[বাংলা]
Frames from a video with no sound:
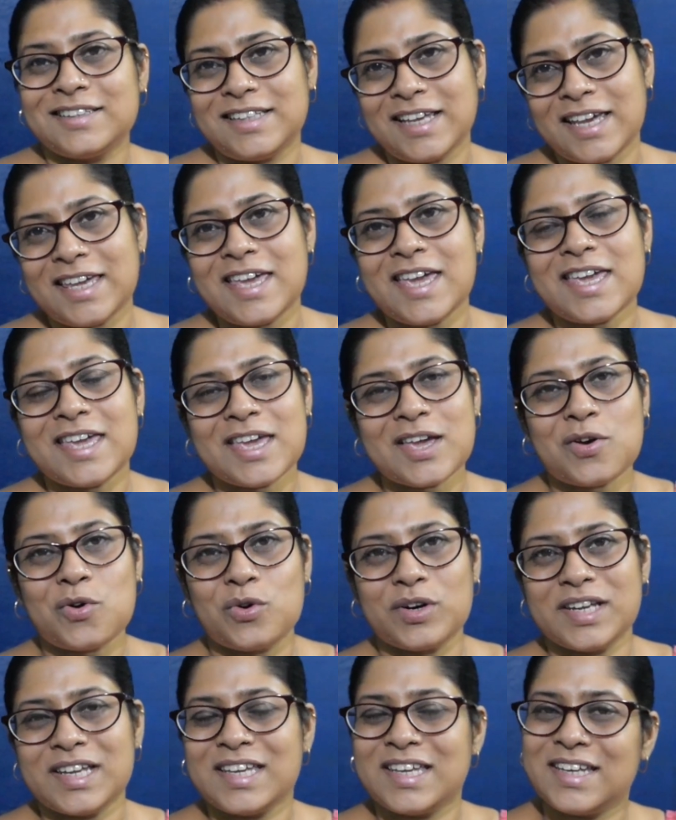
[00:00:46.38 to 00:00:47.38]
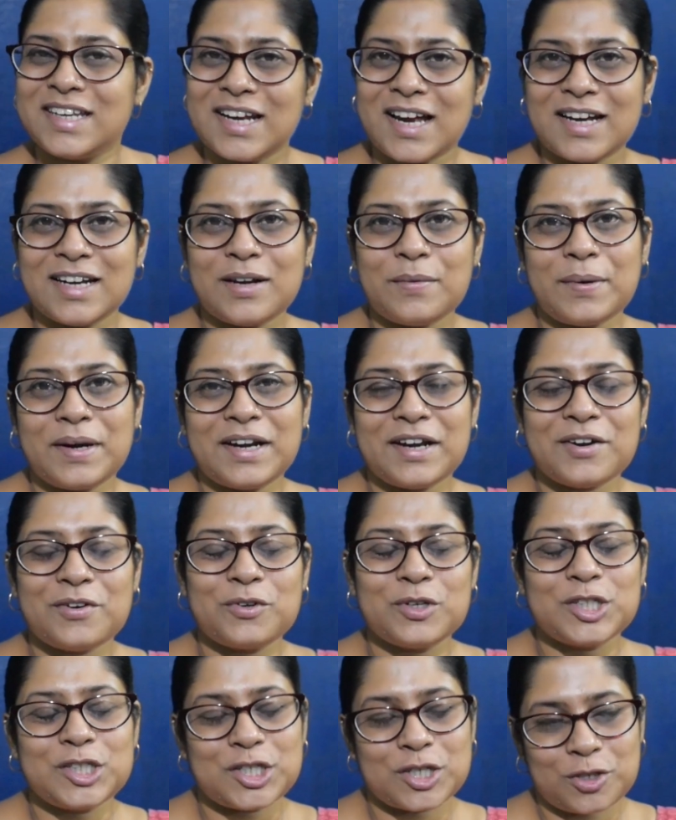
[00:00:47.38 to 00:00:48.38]
দেখি কি করি কি রান্না বান্না
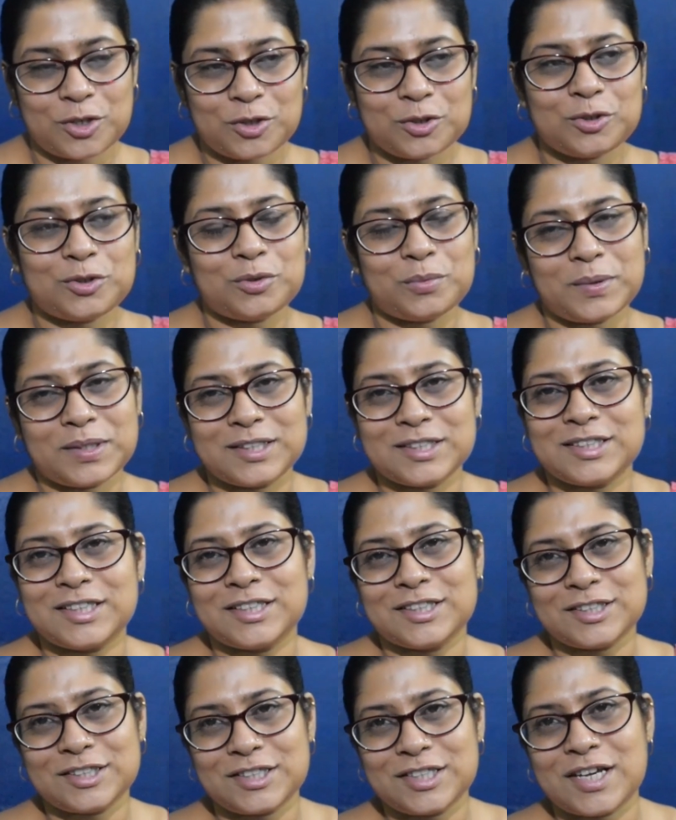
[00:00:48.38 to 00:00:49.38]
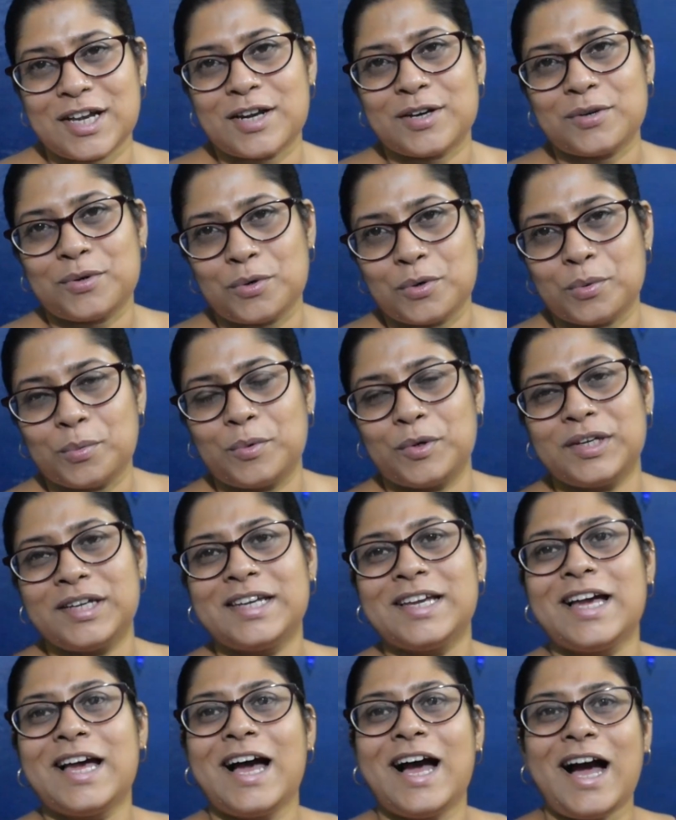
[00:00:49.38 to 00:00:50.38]
করি সেগুলো তো তোমাদের সাথে শেয়ার করবই
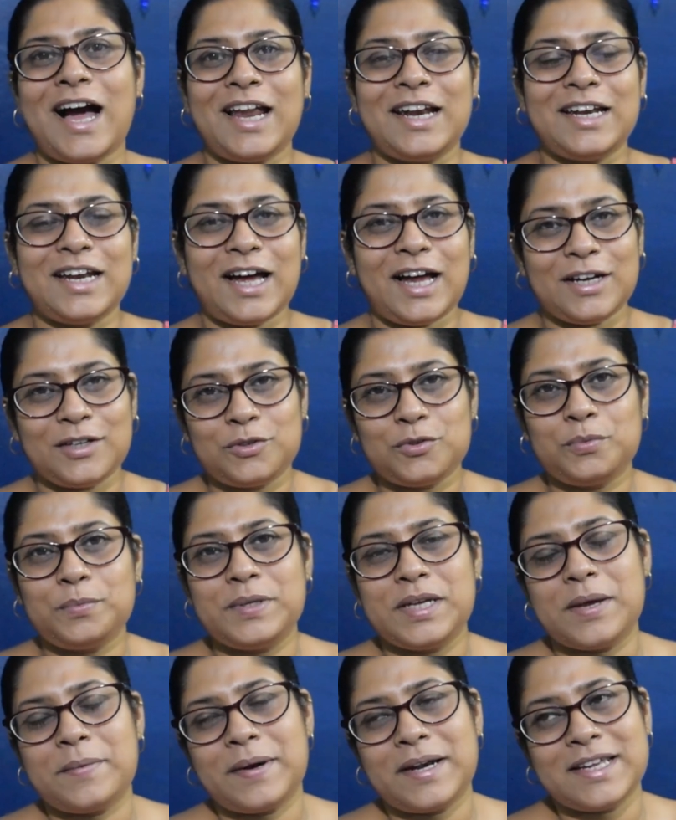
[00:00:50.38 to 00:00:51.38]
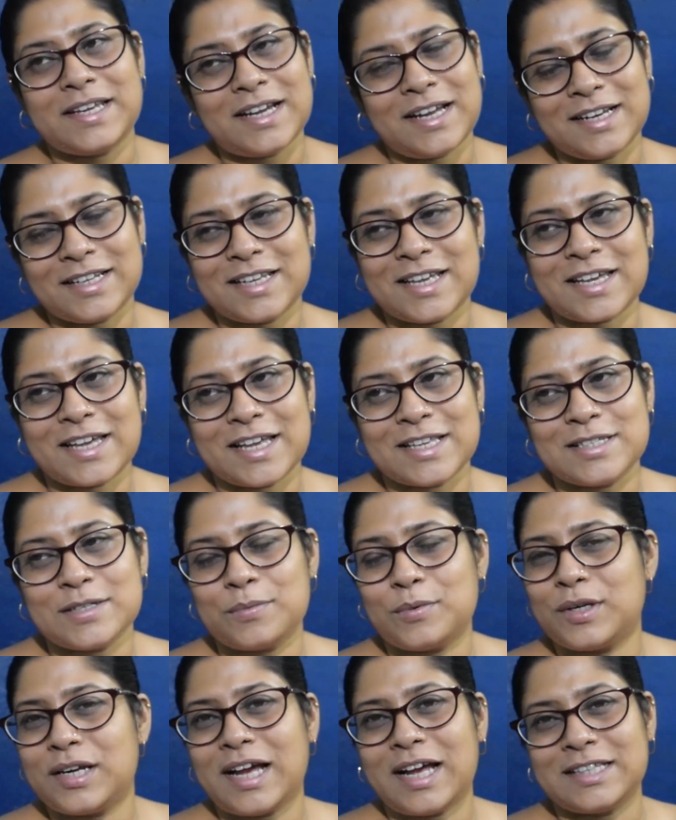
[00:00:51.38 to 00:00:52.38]
আর লালটু বিয়েবাড়ি কালকে গেছে
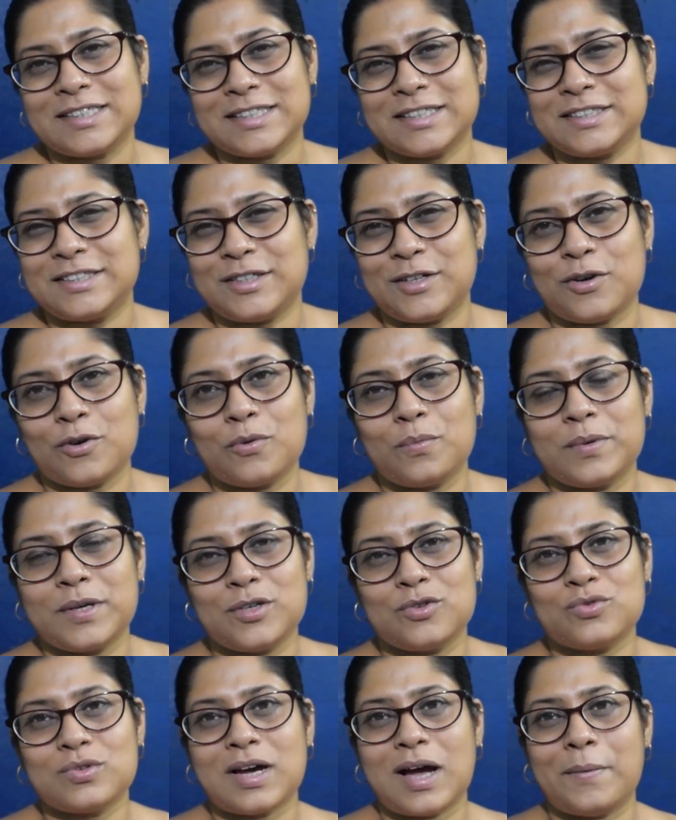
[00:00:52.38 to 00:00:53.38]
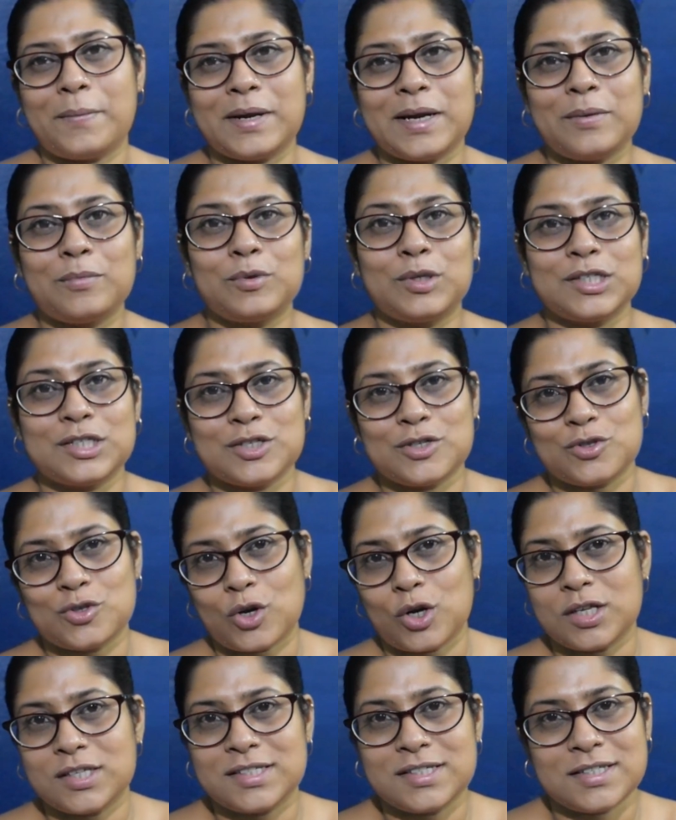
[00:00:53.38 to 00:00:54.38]
বলে আজকে সেরকম কিছু খাবে না বলেছে
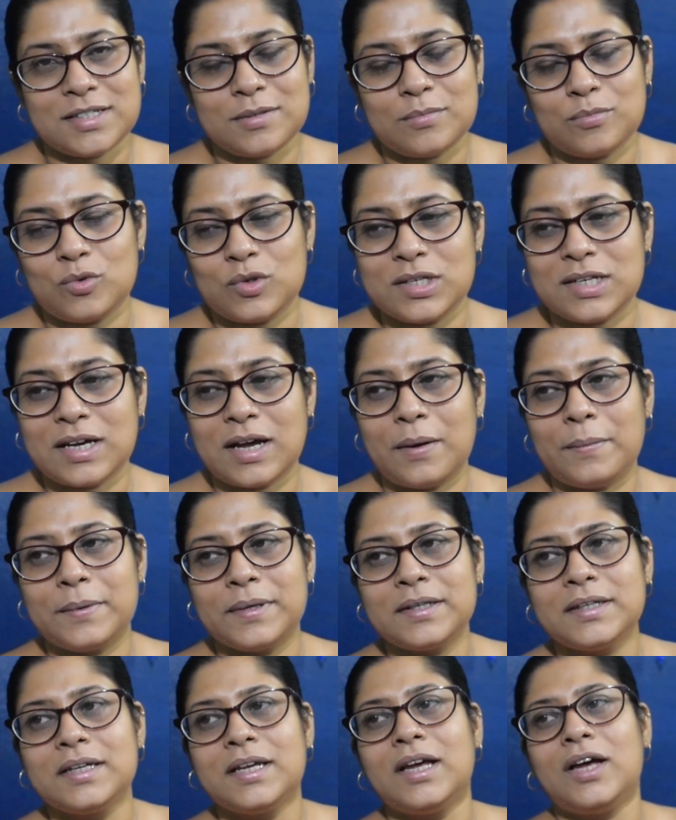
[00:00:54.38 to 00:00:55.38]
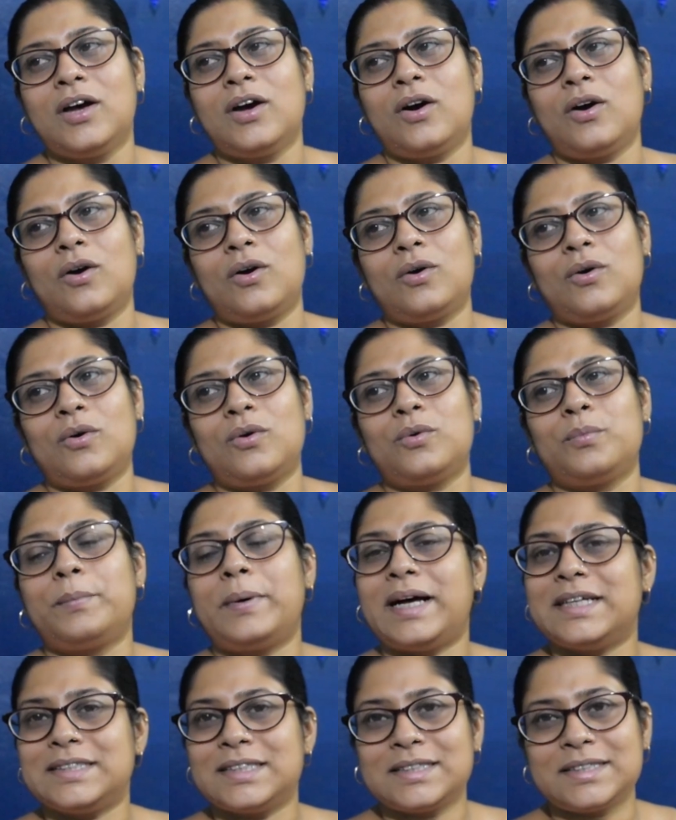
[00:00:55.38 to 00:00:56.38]
জল চিনি মুড়ি খাবে ও
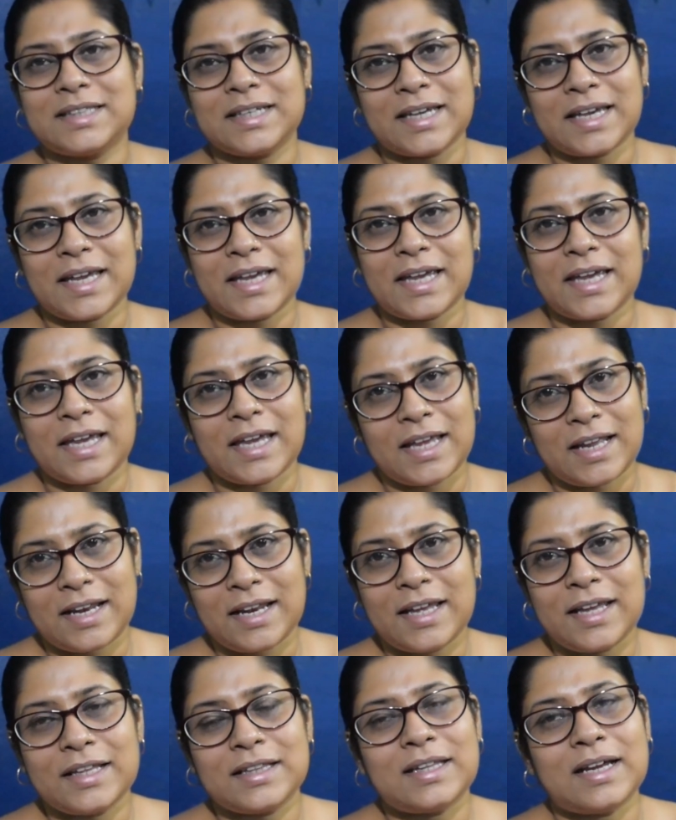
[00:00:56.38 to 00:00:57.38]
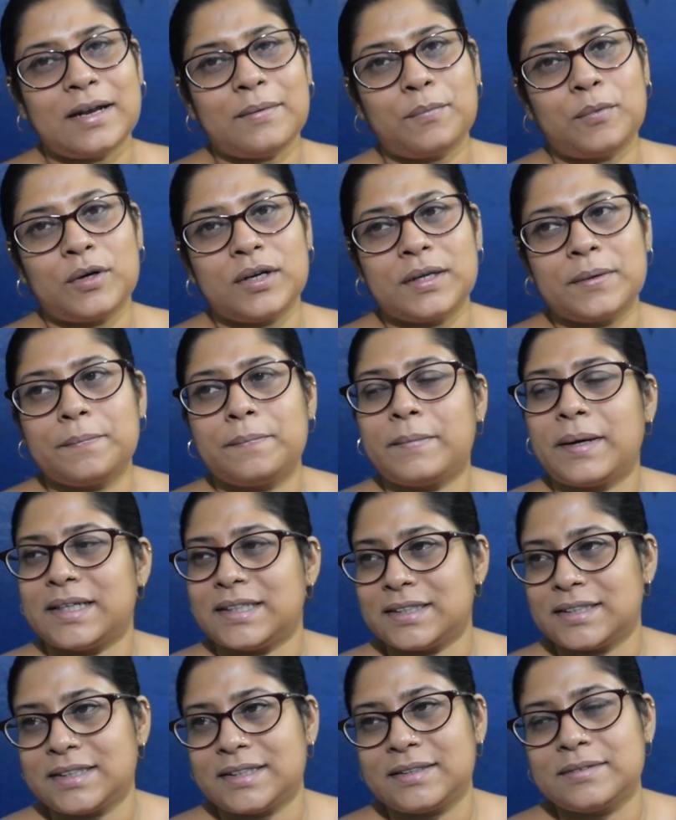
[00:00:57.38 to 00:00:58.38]
বাজার থেকে এলে তারপরে
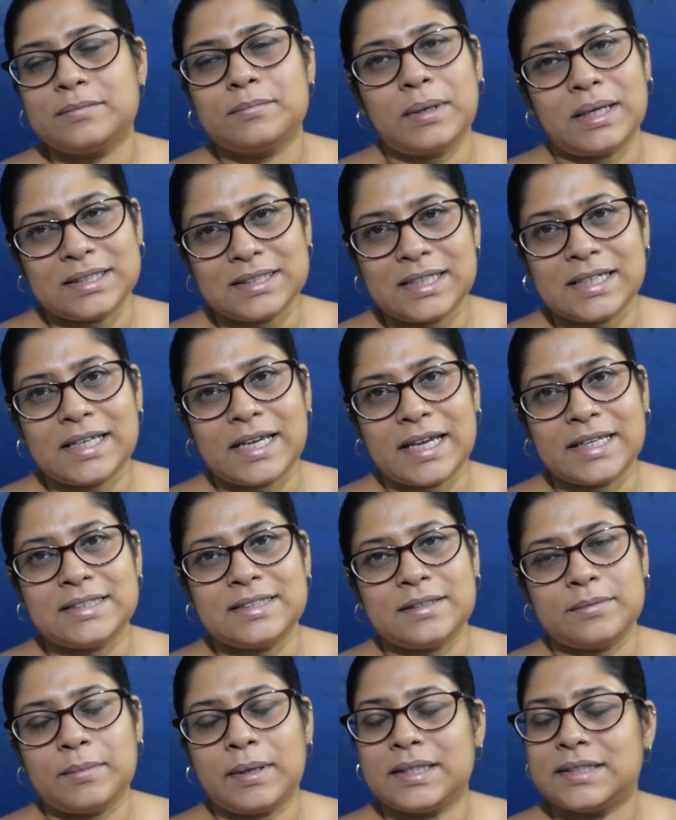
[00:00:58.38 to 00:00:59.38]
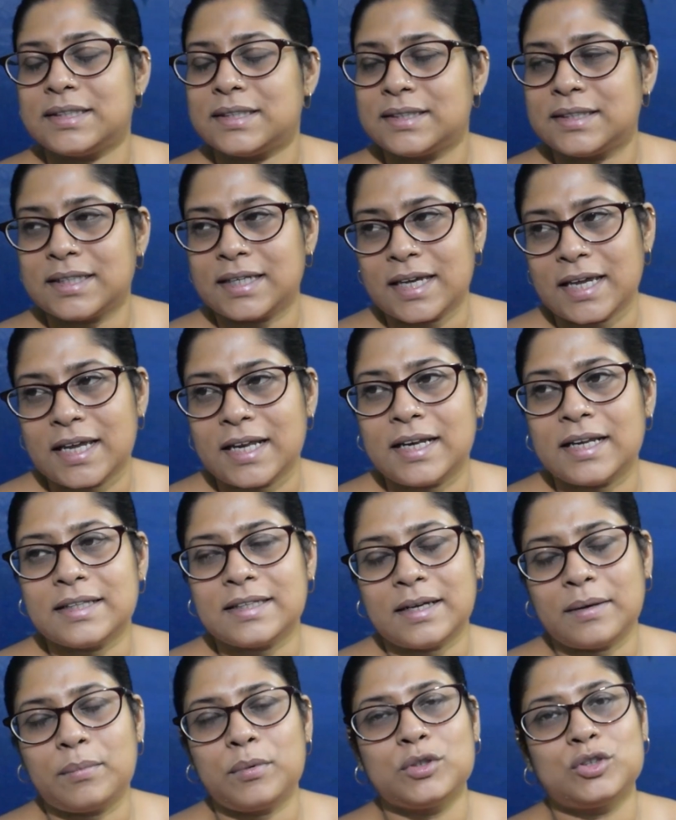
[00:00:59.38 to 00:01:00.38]
বাজার বাজারে গেছে বাজার থেকে এলে
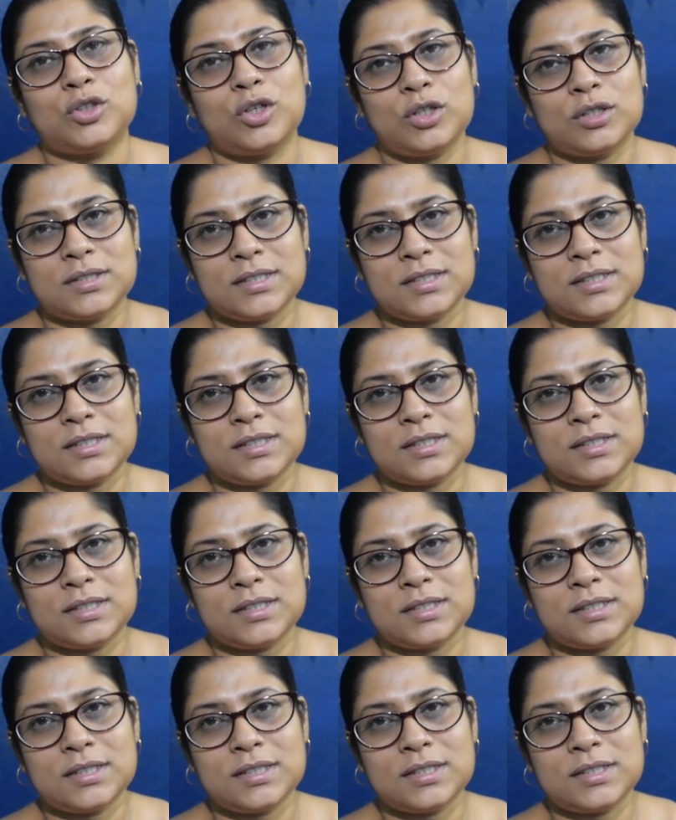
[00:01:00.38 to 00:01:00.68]
তারপর জল